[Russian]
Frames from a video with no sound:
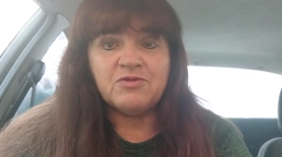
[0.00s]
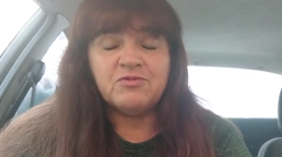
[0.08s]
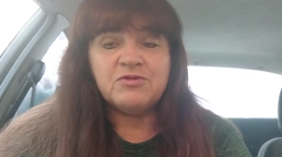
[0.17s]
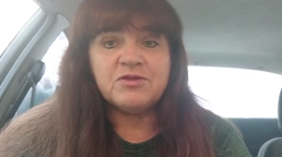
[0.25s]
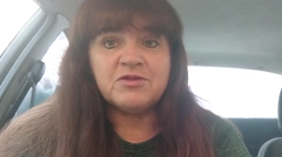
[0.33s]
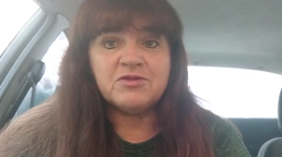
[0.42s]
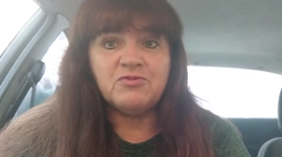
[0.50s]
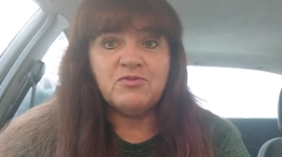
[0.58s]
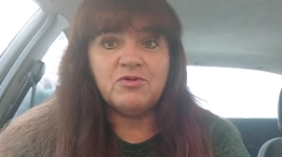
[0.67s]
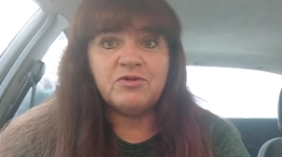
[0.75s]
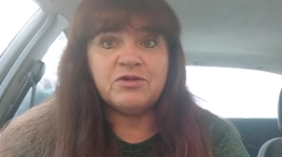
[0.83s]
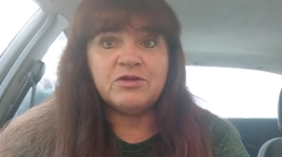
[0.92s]
Но ну,
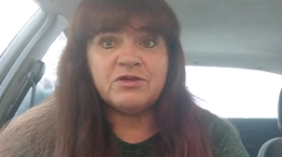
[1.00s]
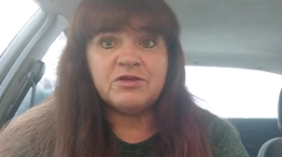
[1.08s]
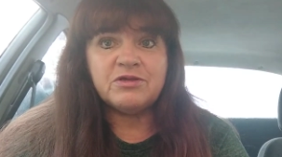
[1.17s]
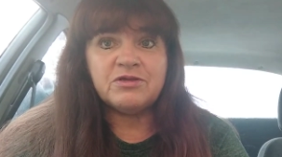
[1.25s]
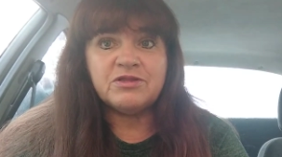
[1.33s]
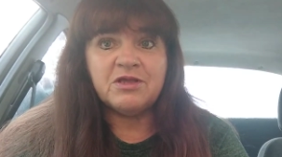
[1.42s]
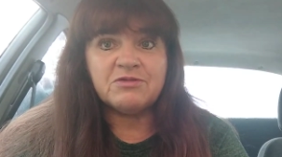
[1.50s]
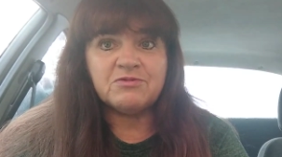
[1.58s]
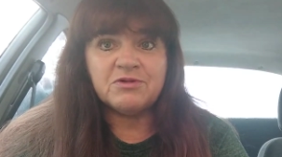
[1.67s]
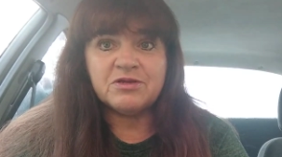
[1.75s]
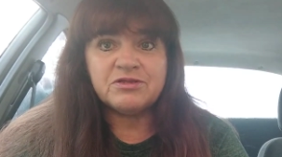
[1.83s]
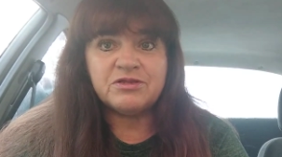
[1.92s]
число и
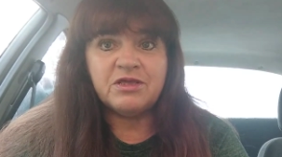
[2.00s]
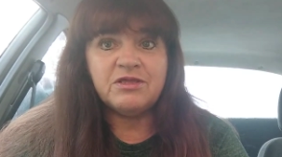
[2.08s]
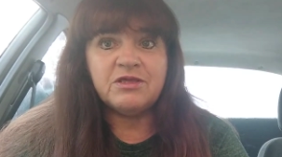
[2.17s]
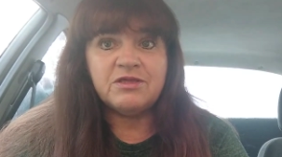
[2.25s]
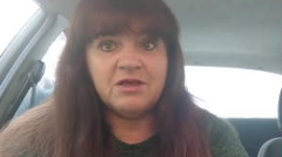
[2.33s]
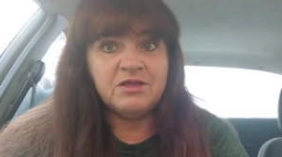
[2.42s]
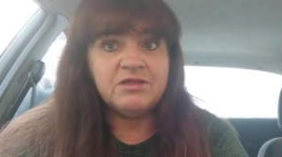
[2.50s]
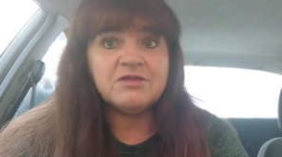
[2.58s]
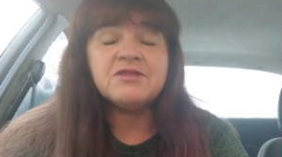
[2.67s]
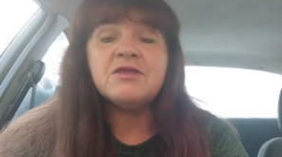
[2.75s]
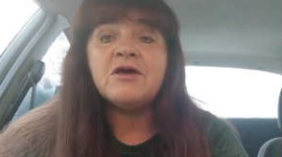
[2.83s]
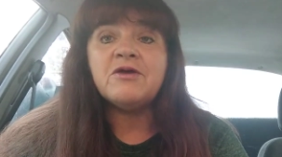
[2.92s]
дату рождения я не
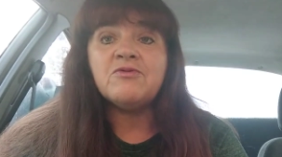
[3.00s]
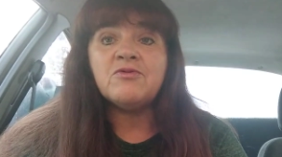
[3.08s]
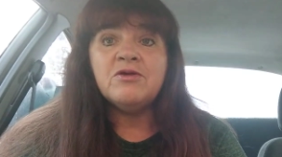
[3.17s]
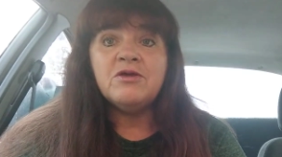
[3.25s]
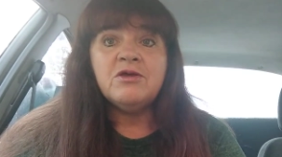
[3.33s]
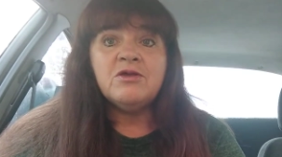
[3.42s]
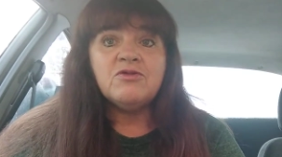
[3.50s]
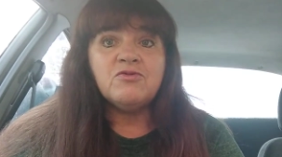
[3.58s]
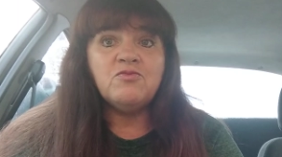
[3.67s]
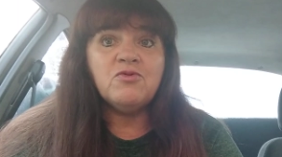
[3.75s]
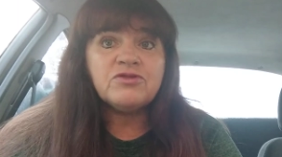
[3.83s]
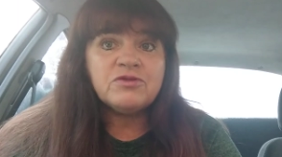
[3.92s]
знаю. но
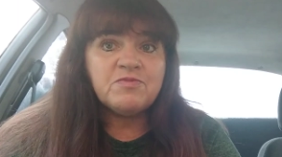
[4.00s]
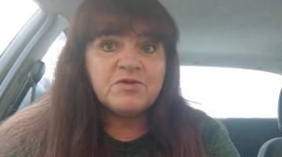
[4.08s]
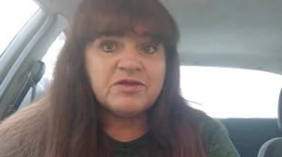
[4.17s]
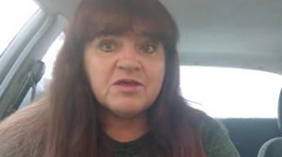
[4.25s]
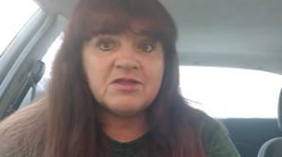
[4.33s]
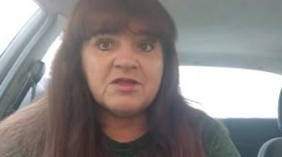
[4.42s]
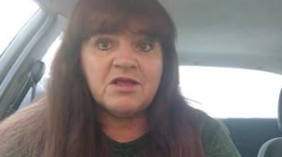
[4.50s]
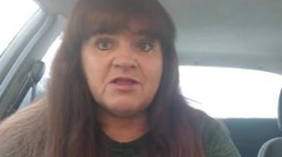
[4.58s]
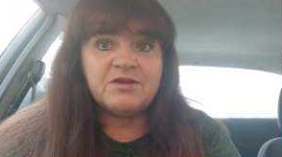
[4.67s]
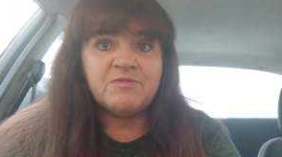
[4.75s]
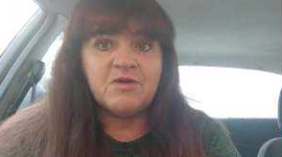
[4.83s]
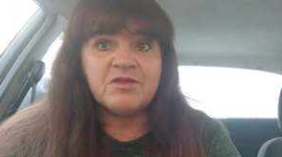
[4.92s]
ну, может быть, я
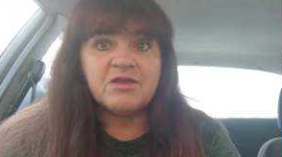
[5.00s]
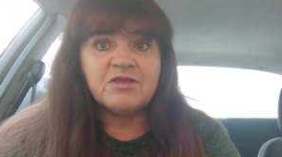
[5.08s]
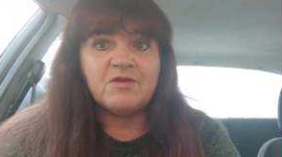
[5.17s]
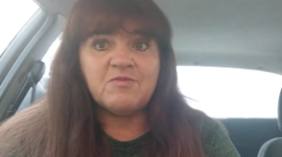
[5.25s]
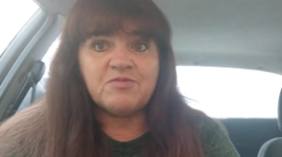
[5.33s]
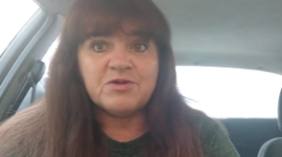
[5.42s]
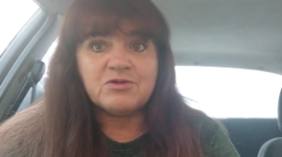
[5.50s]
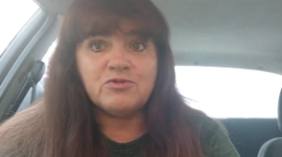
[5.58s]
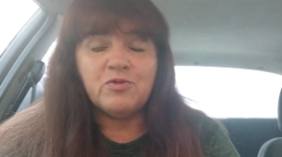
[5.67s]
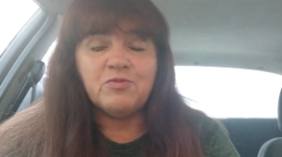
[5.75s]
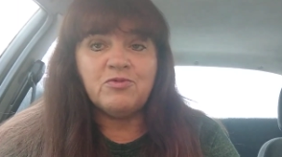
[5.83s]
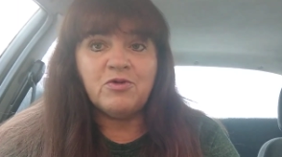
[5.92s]
знала, ребята, это
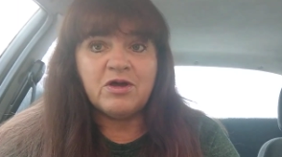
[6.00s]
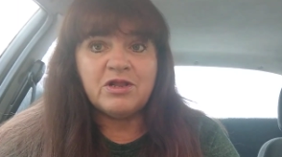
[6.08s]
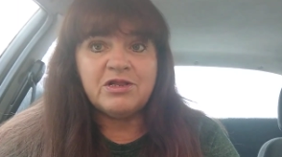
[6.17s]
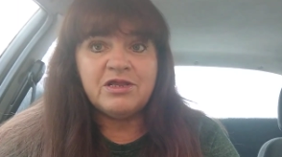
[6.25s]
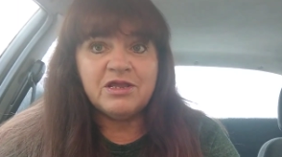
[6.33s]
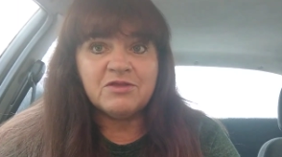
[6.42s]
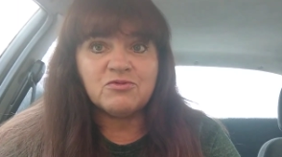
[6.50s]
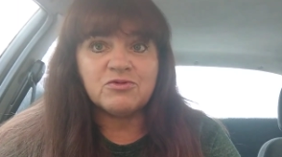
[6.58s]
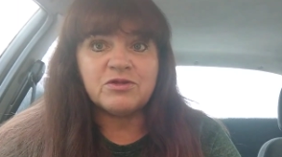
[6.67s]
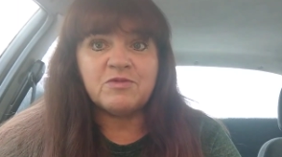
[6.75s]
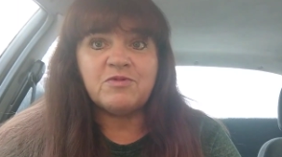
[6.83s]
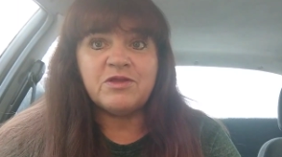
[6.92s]
прошло много лет
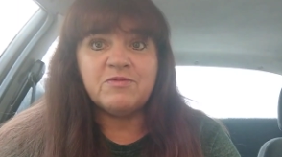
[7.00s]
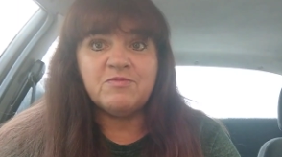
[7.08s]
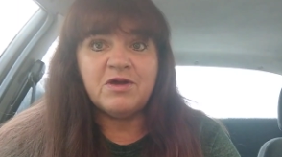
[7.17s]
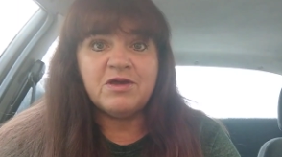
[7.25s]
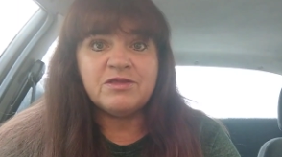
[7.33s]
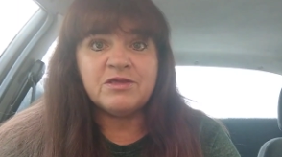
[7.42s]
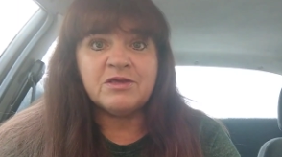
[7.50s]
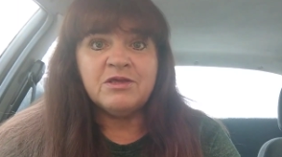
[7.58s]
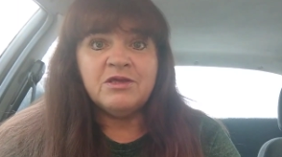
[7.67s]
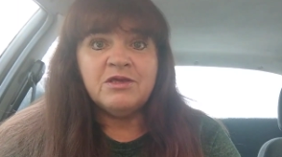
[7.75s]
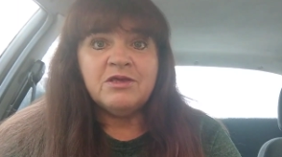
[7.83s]
уже, понимаете?